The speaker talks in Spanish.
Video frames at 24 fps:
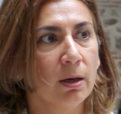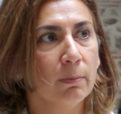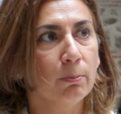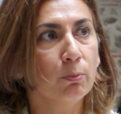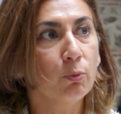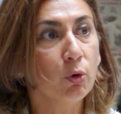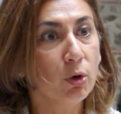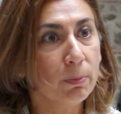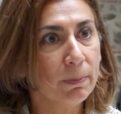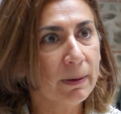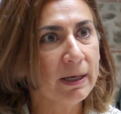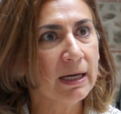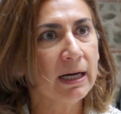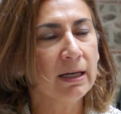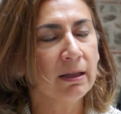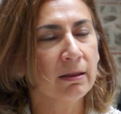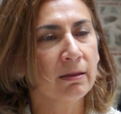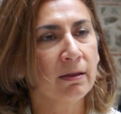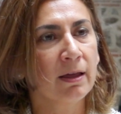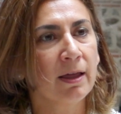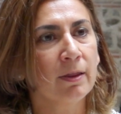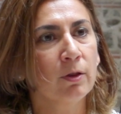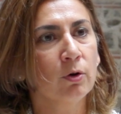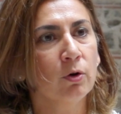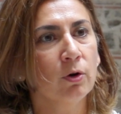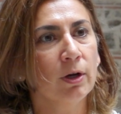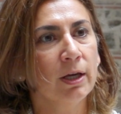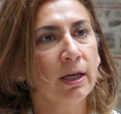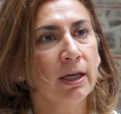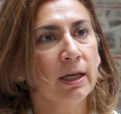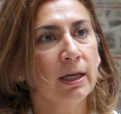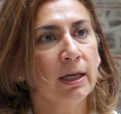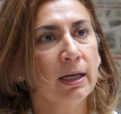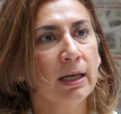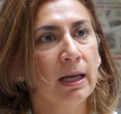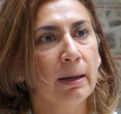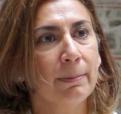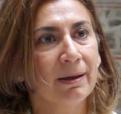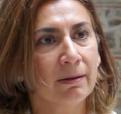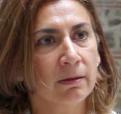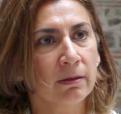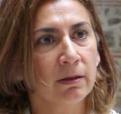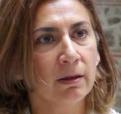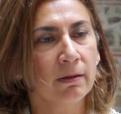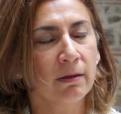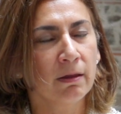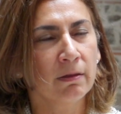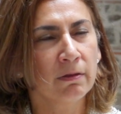muy penalizado eh, el
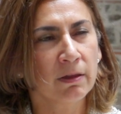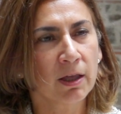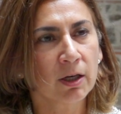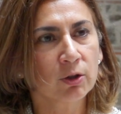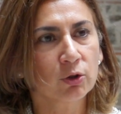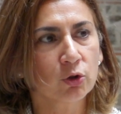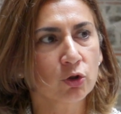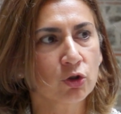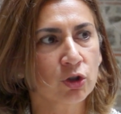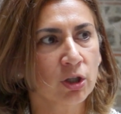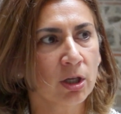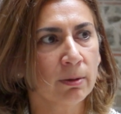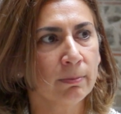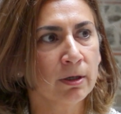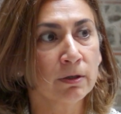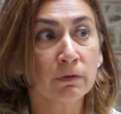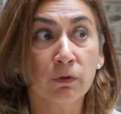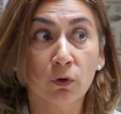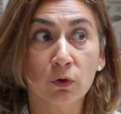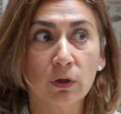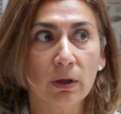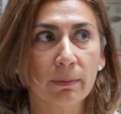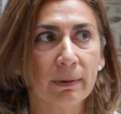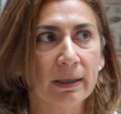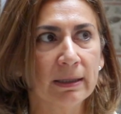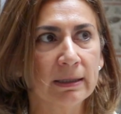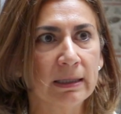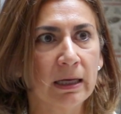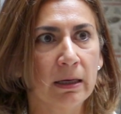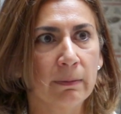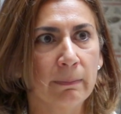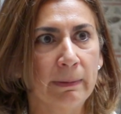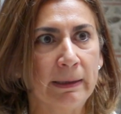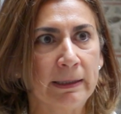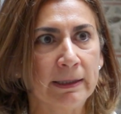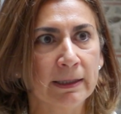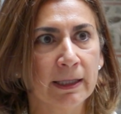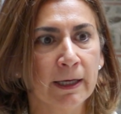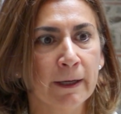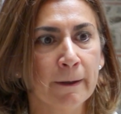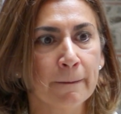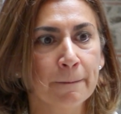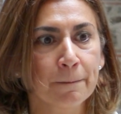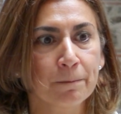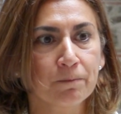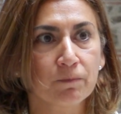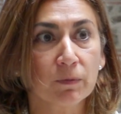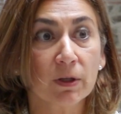avance de ciertos temas,
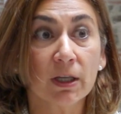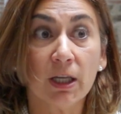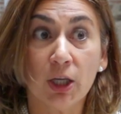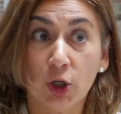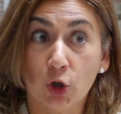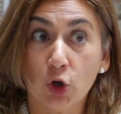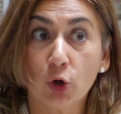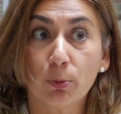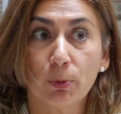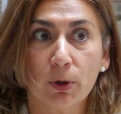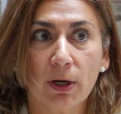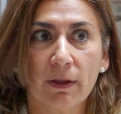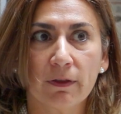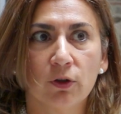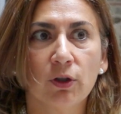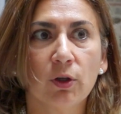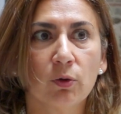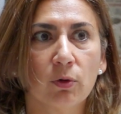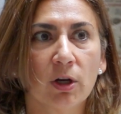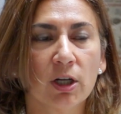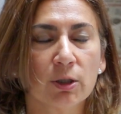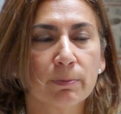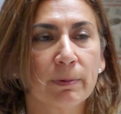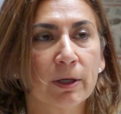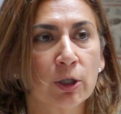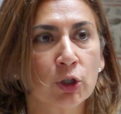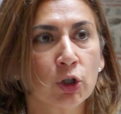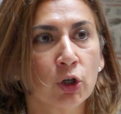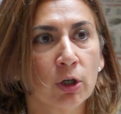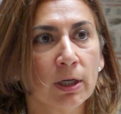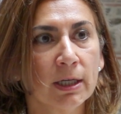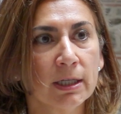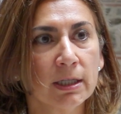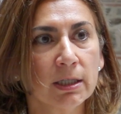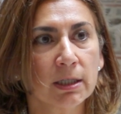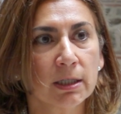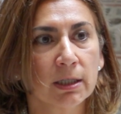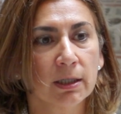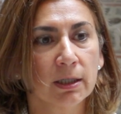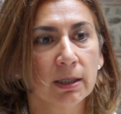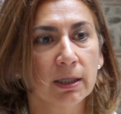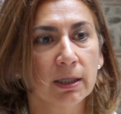fundamentalmente incorporación de nuevas personas,